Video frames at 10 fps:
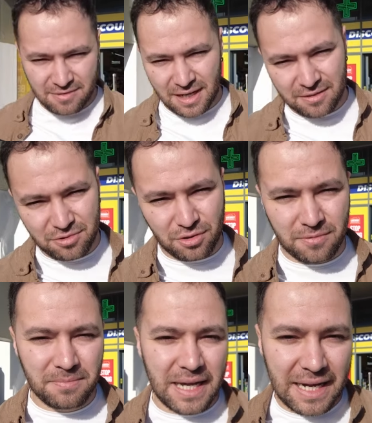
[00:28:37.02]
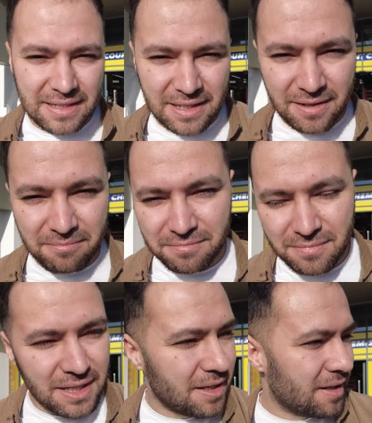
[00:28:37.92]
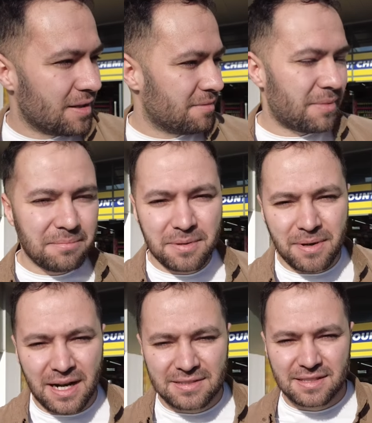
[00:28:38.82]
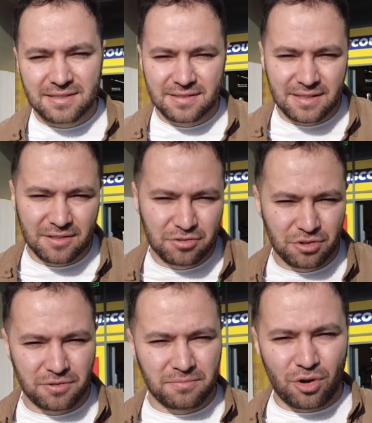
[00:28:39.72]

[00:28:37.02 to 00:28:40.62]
Bayağı atıyorum bir yerde bir mağazasında atıyorum